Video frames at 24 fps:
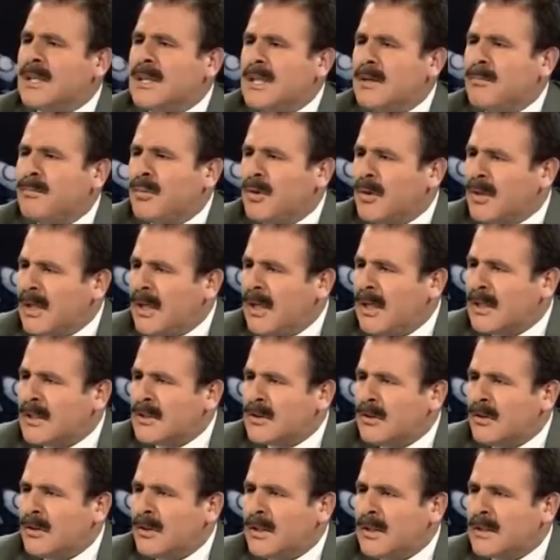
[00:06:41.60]
tiempo de
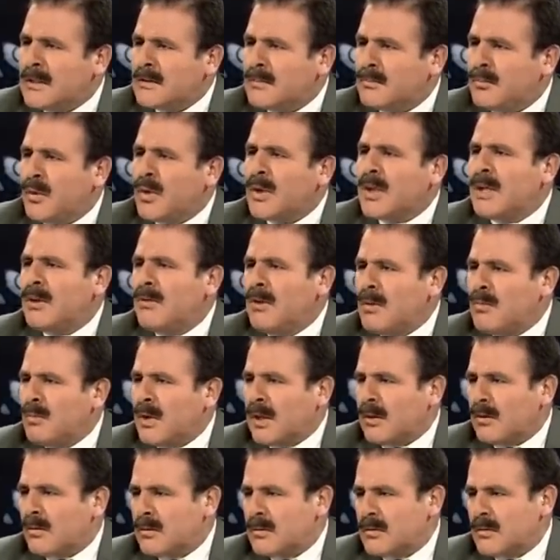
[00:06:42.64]
elecciones, ¿por qué no hay
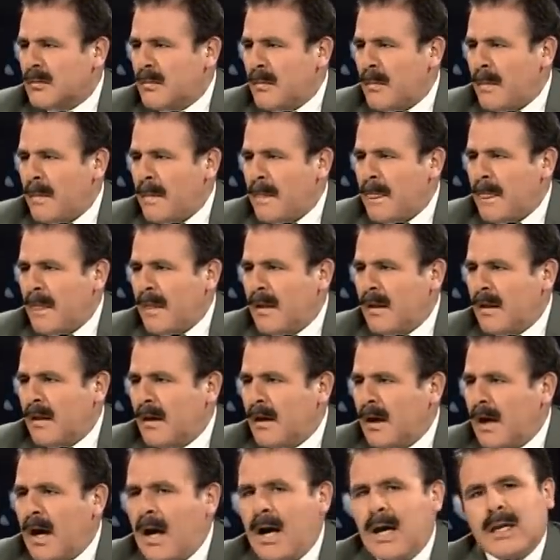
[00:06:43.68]
muertos?
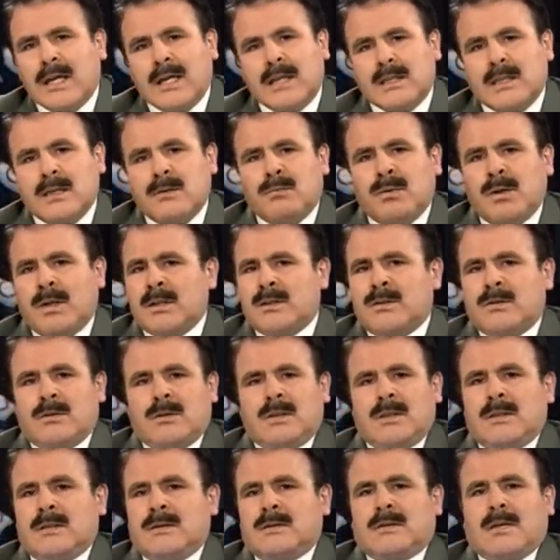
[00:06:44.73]
Ah, en el tiempo de
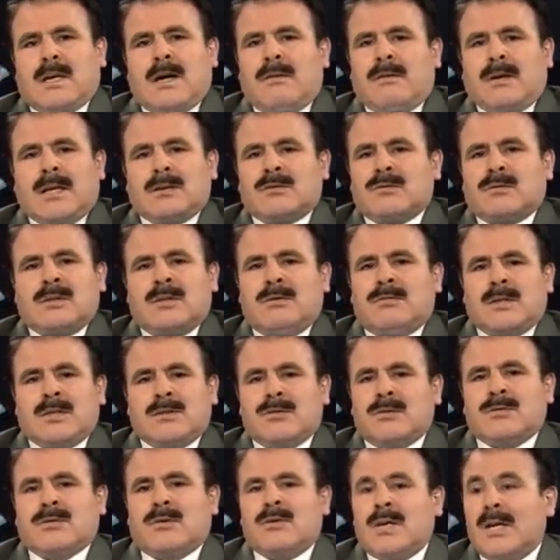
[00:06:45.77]
elecciones abrazos y
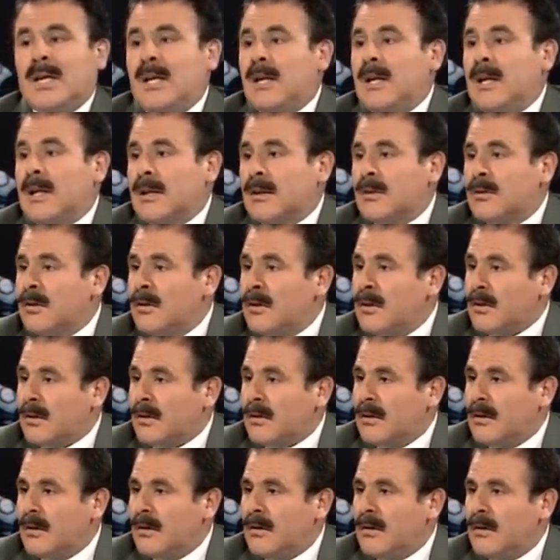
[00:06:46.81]
besos con el elector.
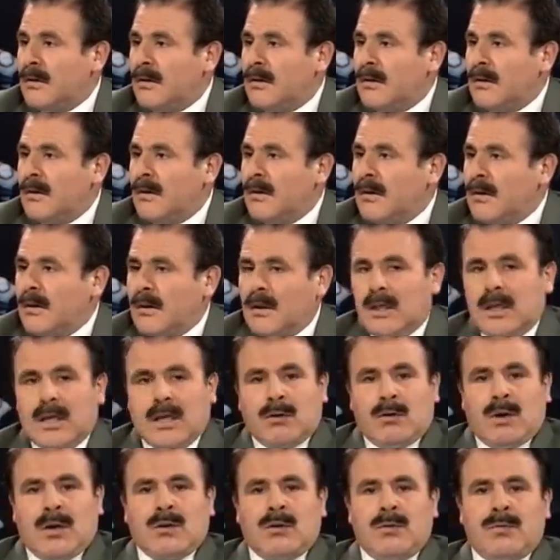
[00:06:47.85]

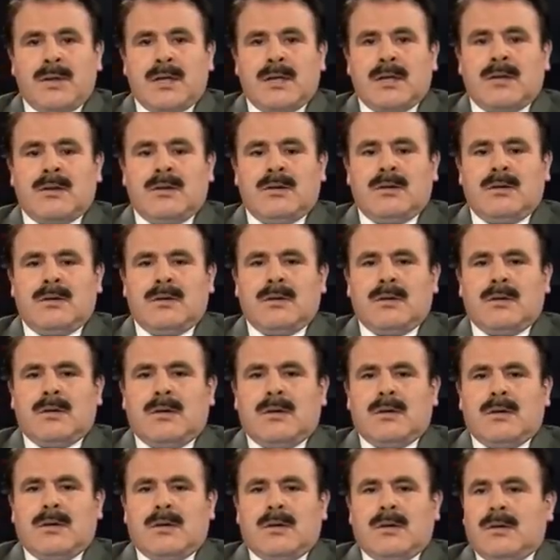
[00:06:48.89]
Llegó al gobierno,
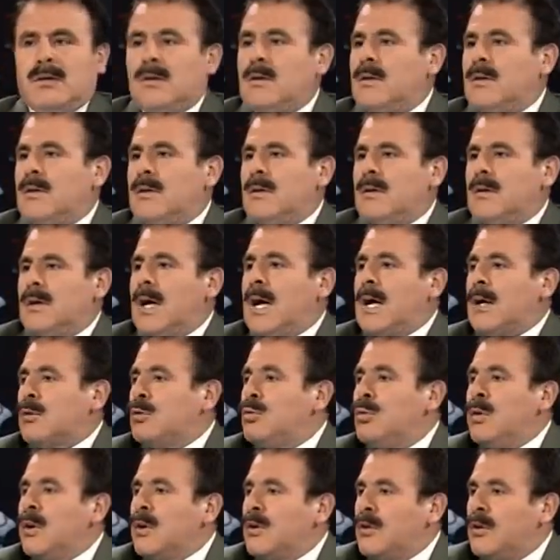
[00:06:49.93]

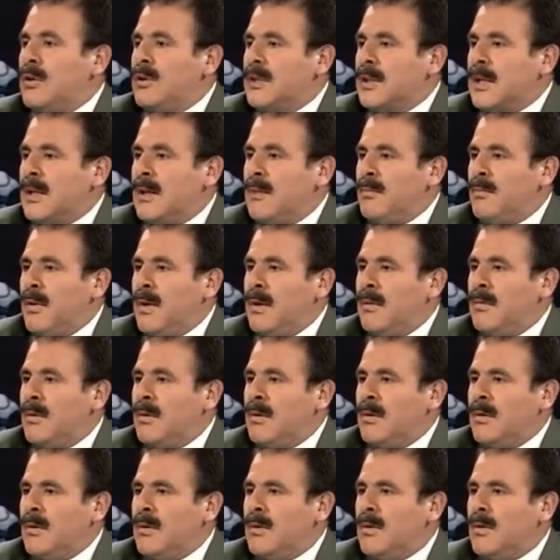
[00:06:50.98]
actúo en contra del
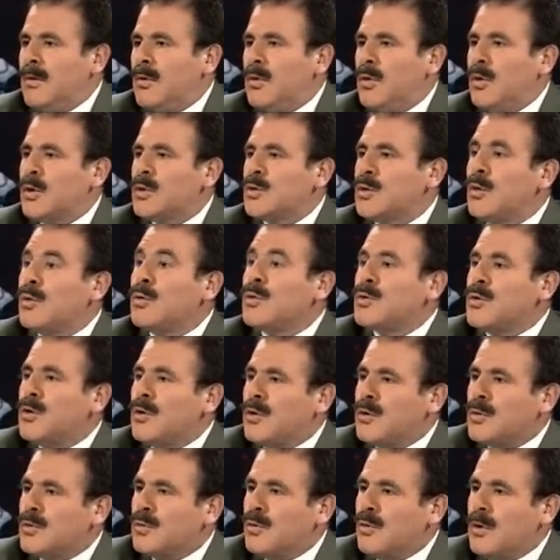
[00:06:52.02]
pueblo, no
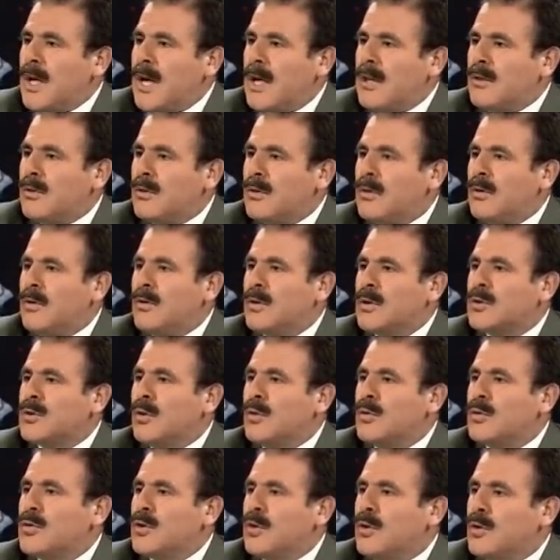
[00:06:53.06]
soluciono su llanto, o sea que
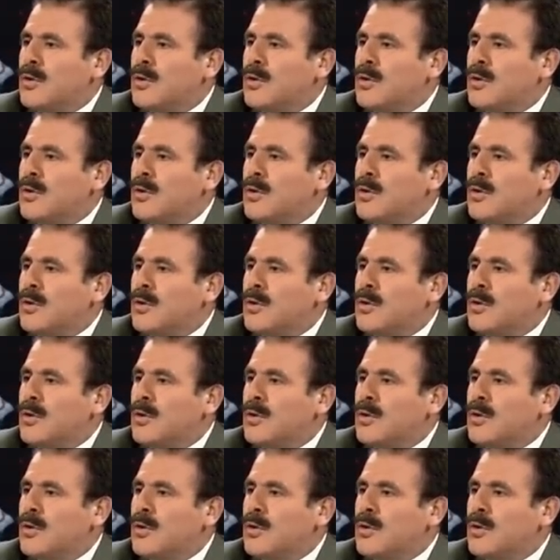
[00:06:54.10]
si usted